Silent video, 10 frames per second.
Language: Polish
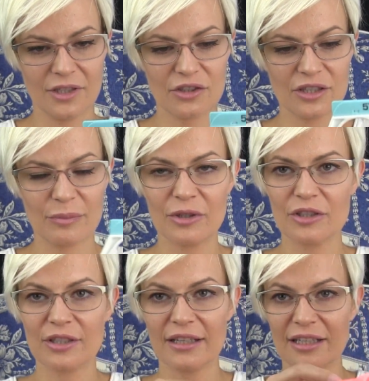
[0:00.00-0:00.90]
Też na
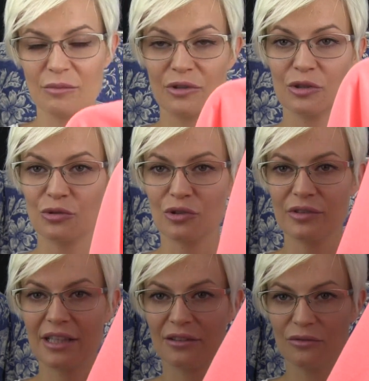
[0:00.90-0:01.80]
5 latek, bo też już
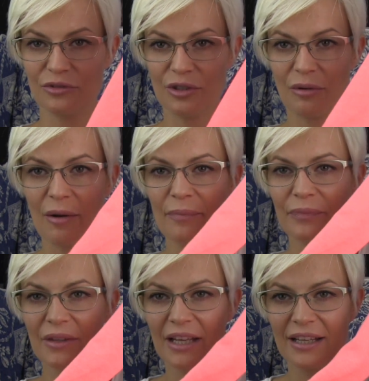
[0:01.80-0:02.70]
ostatnią wzięłam
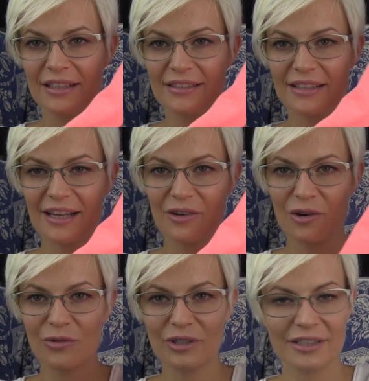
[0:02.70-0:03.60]
z
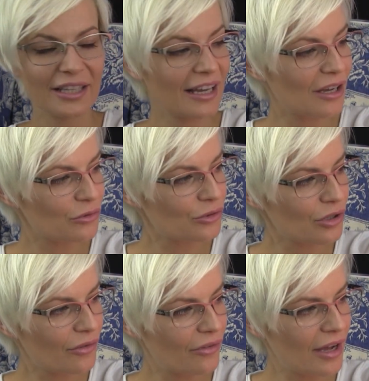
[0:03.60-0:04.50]
taką, e, taka
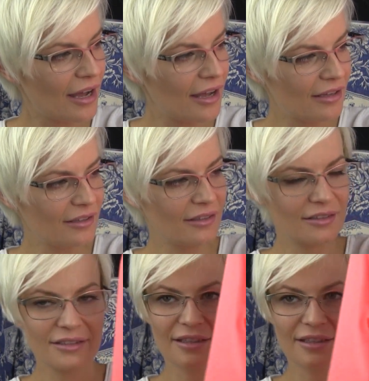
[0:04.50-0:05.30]
różowa, e,